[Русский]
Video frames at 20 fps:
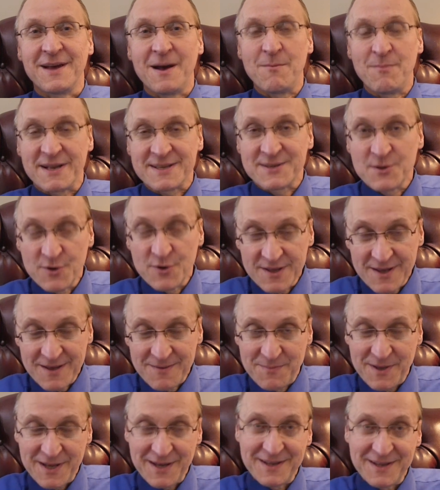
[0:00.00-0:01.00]
Амазона
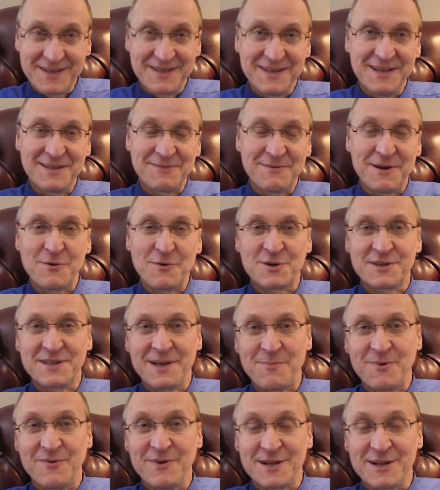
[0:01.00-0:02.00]
перенести свою
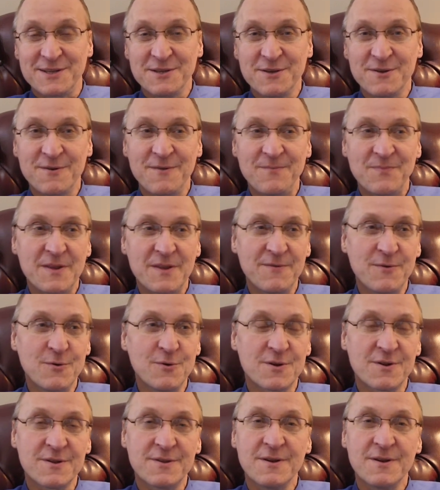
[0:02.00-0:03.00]
штаб-квартиру в
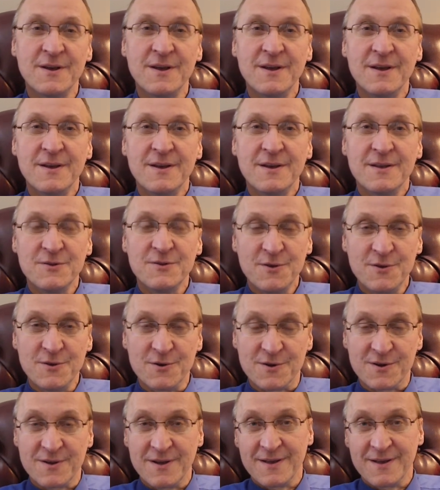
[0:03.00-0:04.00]
город
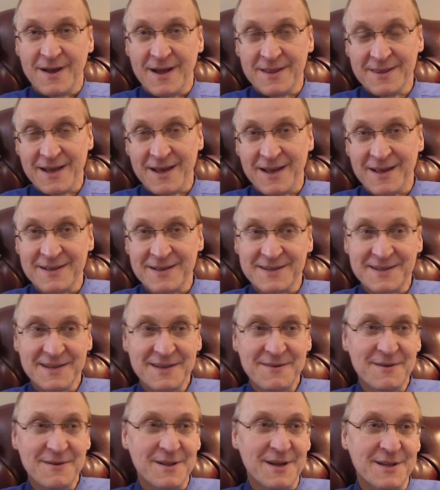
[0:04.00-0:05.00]
Нью-Йорк. Она
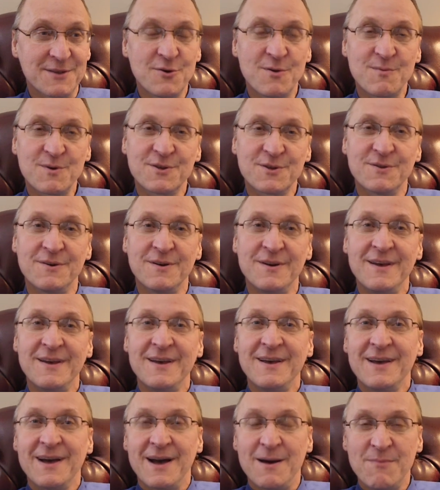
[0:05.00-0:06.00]
заявила о том, что
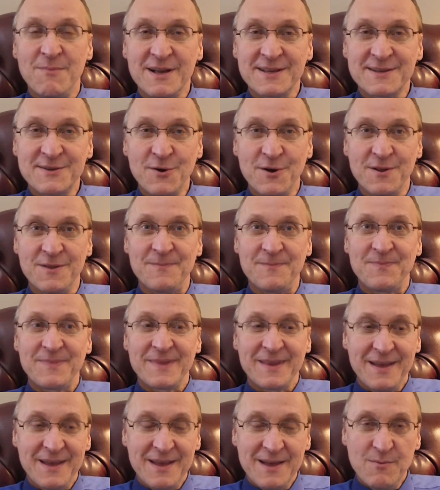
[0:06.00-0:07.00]
Амазон
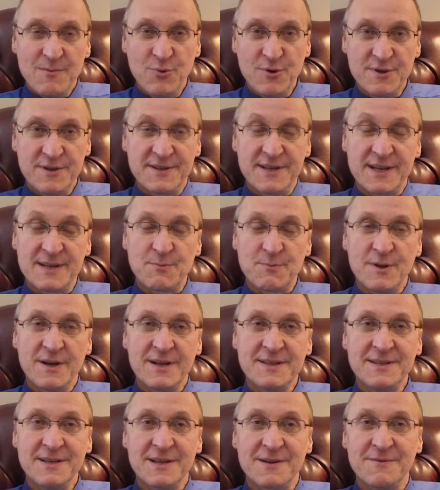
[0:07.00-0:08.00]
будет
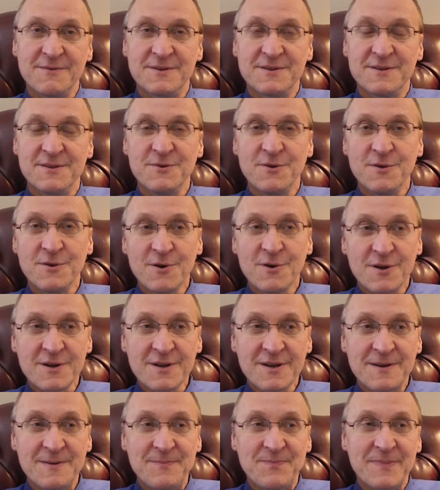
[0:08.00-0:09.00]
эксплуатировать
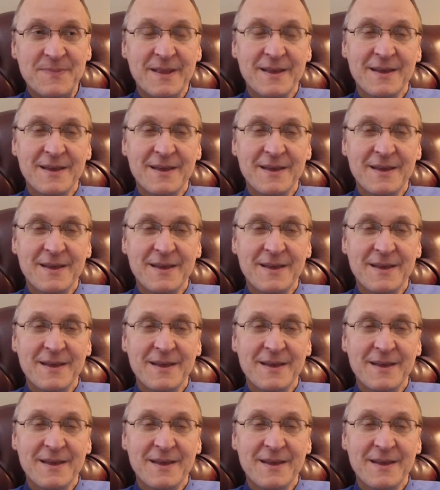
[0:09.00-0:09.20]
Нью-Йорк –